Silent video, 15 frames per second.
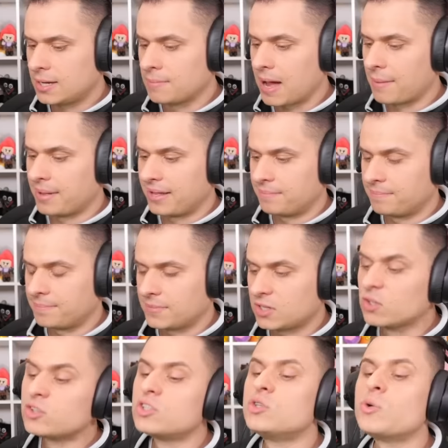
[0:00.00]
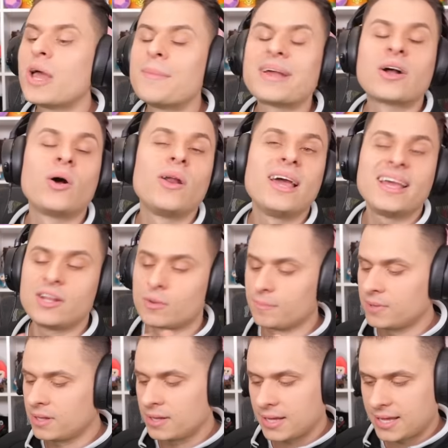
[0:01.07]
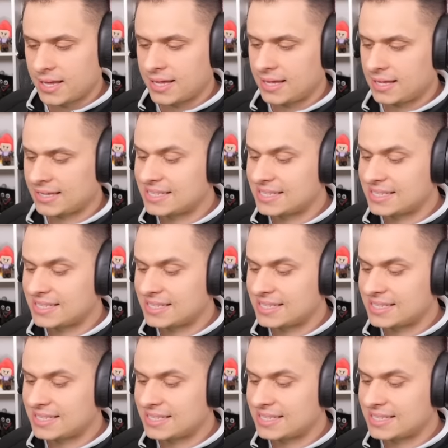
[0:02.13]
I mamy. Kontynuujemy kolejną e,